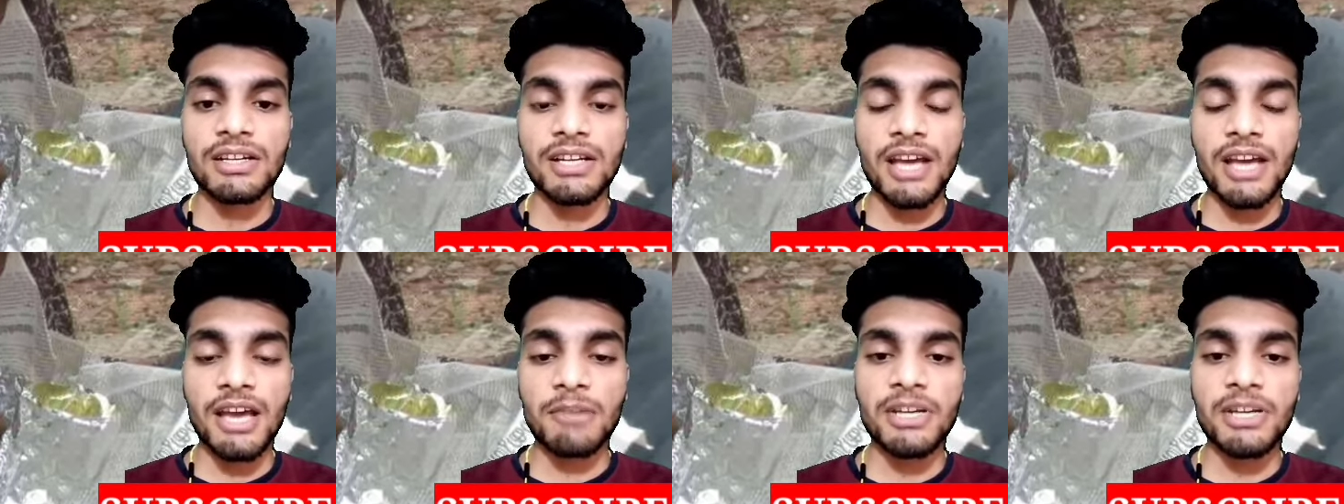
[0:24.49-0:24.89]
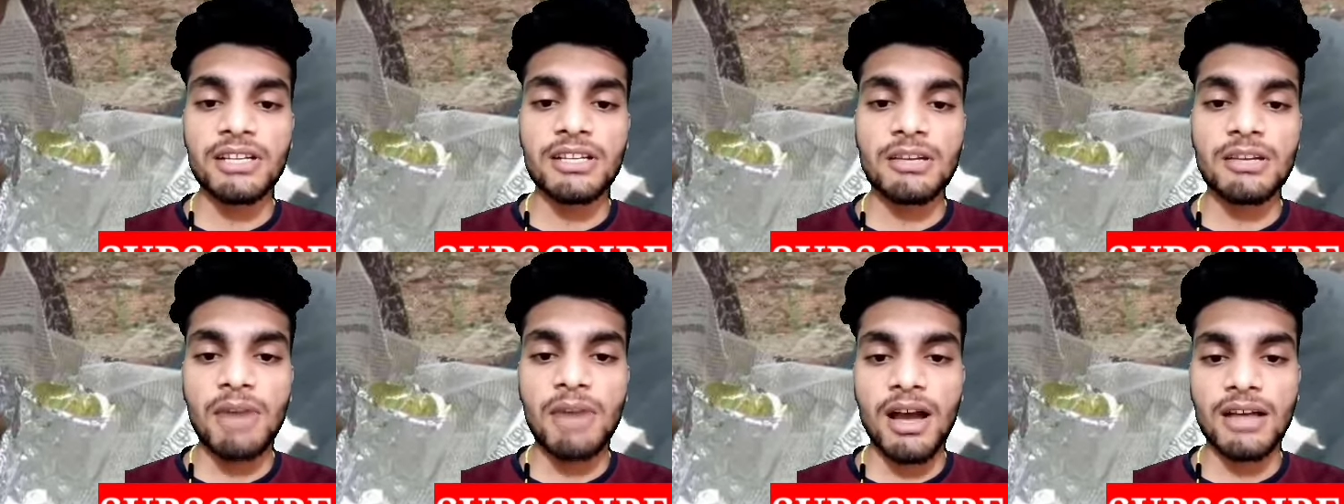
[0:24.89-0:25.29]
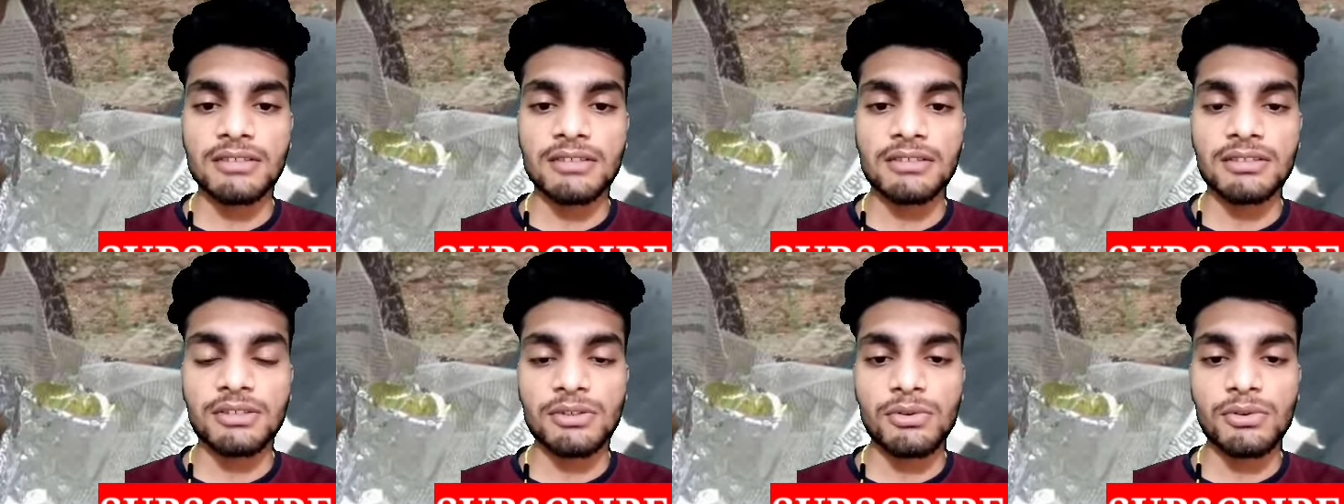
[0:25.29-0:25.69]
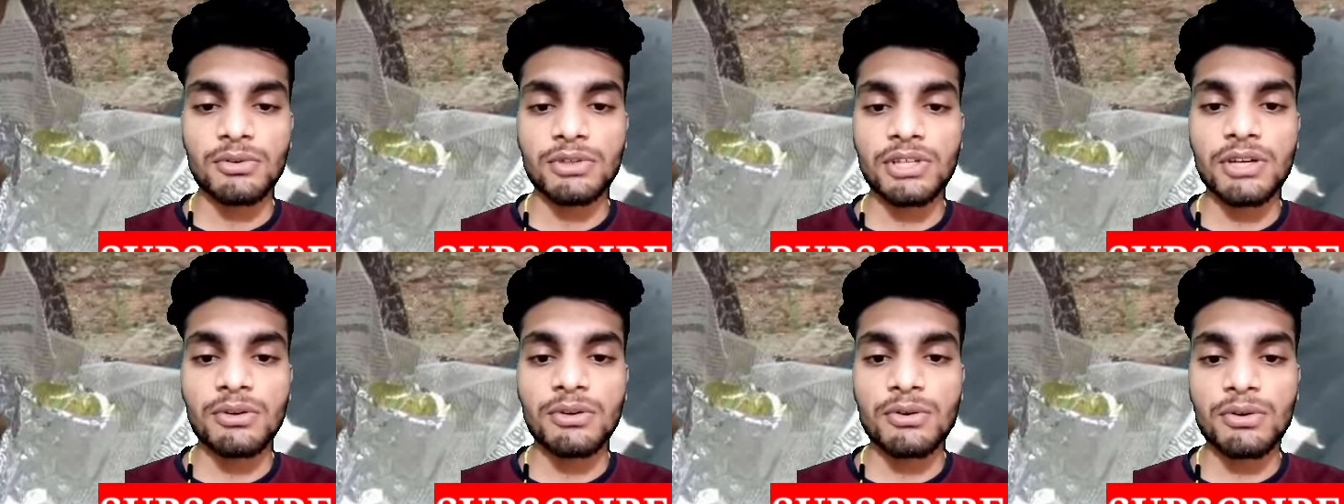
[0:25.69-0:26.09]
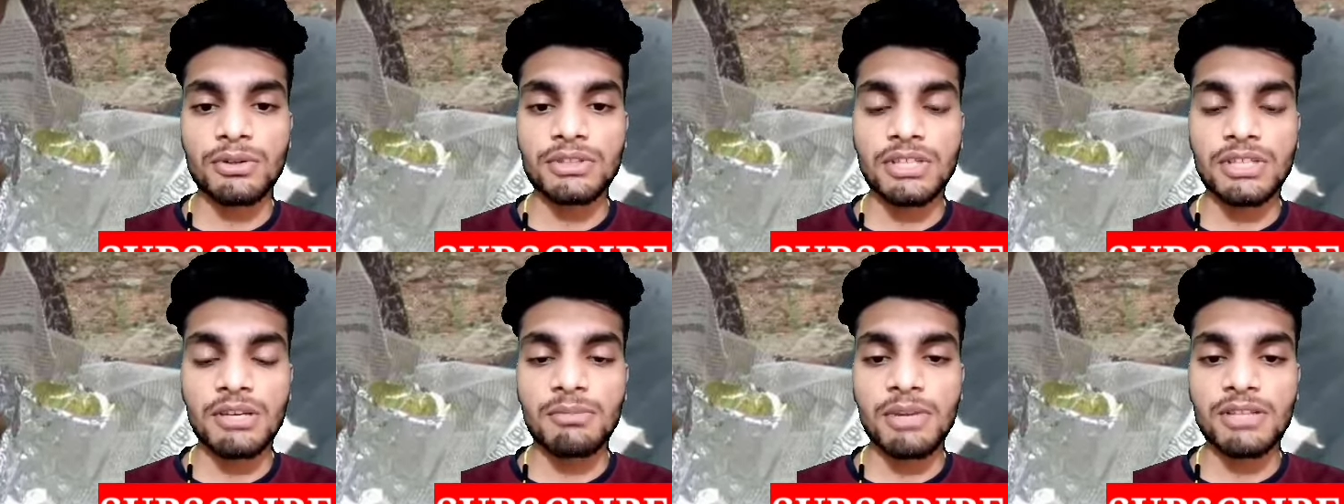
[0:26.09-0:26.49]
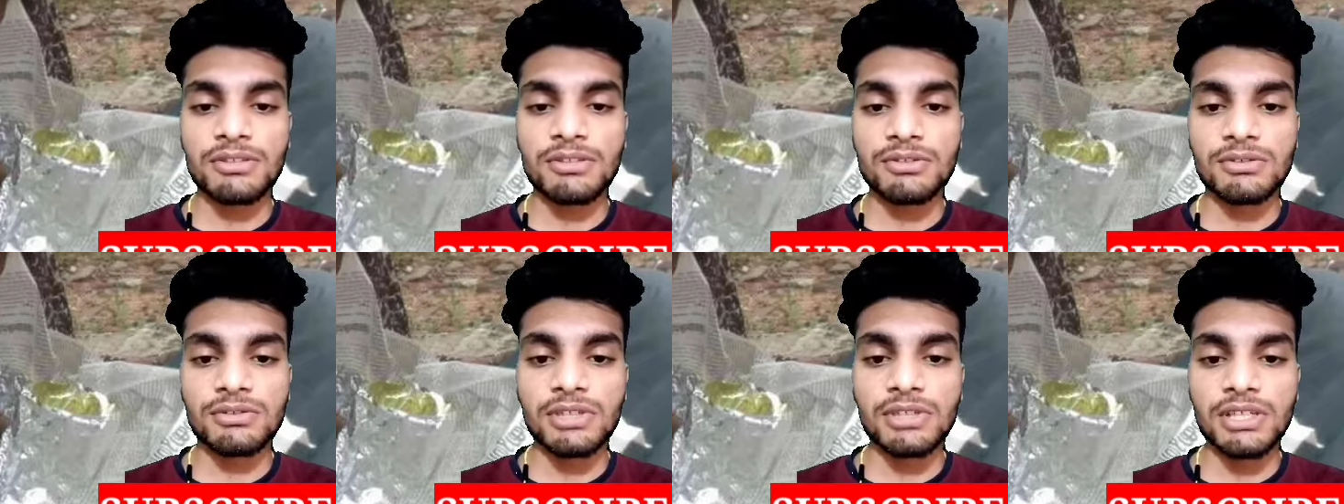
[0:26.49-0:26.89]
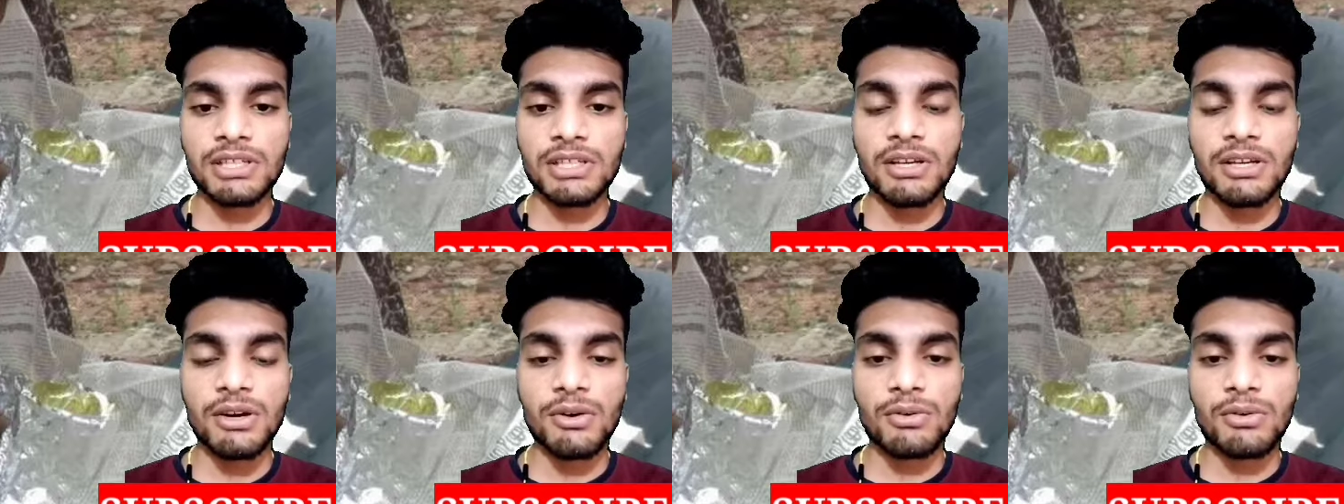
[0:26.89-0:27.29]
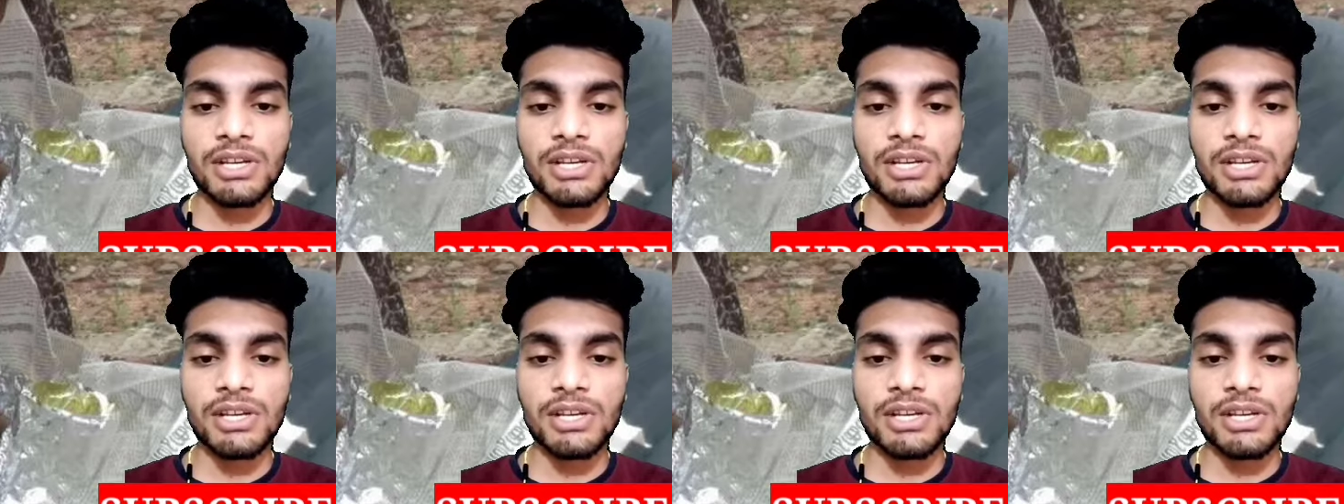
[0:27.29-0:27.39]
रिटायरमेंट के बाद उनके खुद के बच्चों ने